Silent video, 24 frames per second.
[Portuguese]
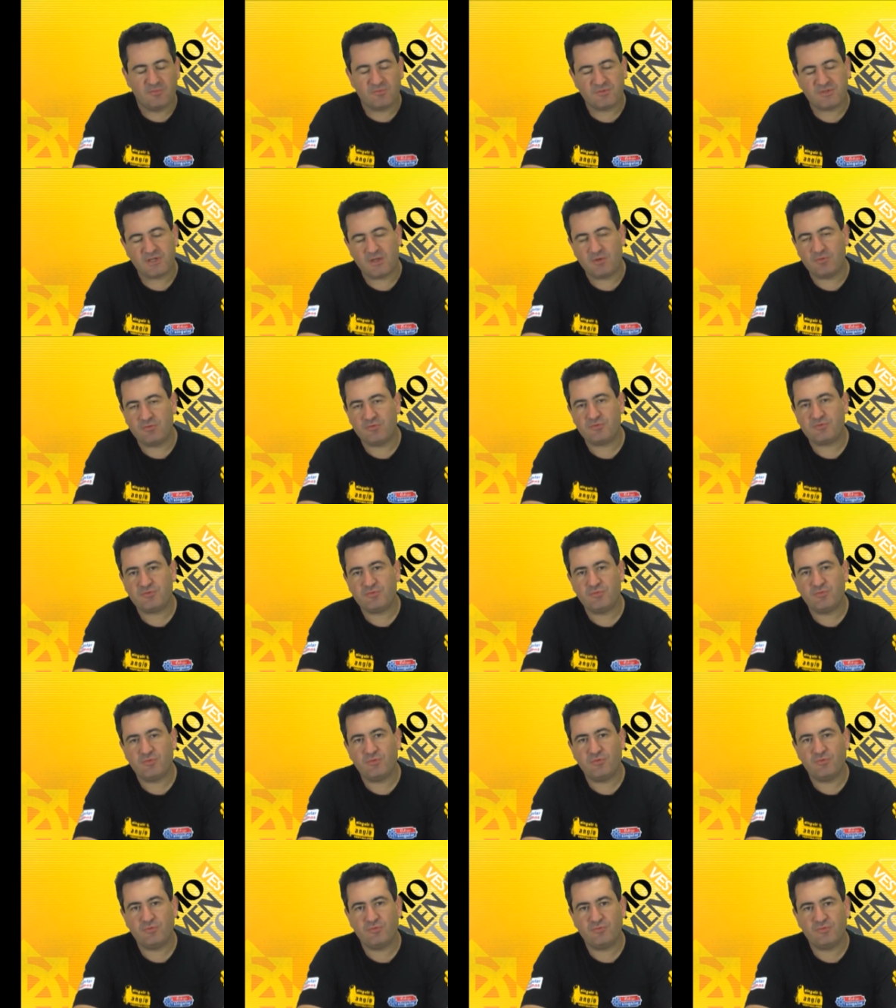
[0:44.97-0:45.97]
Os alunos
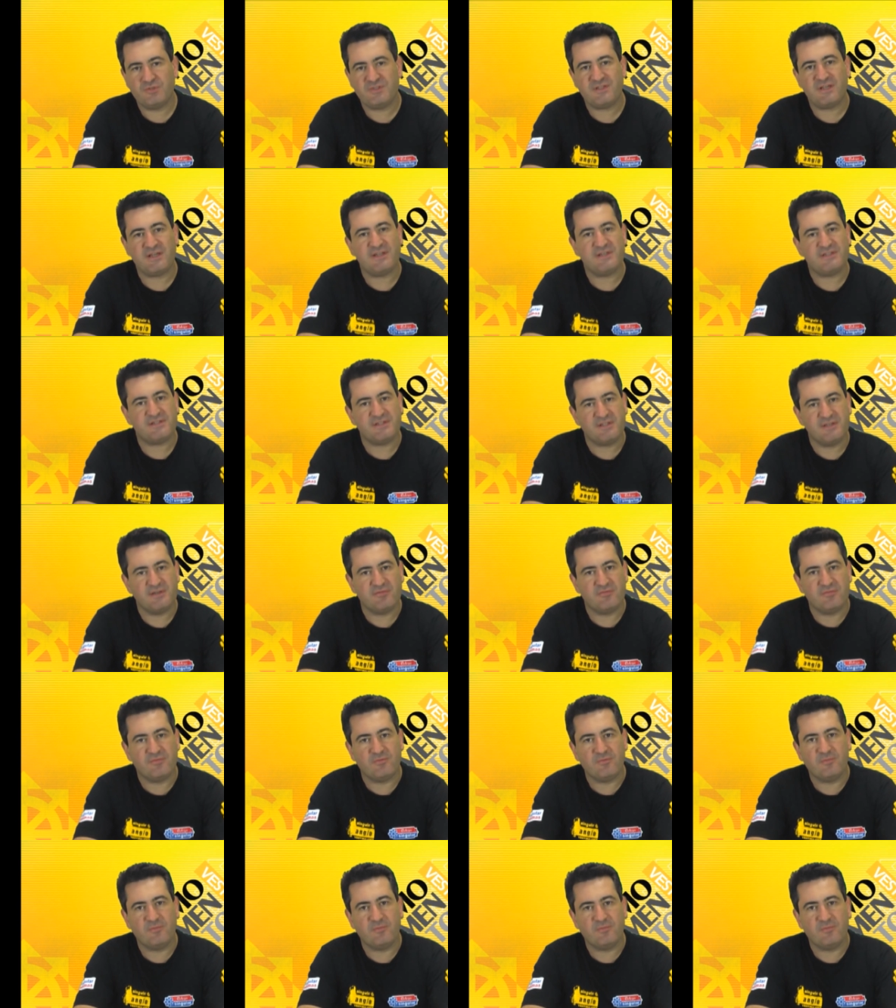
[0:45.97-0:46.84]
do, do extensivo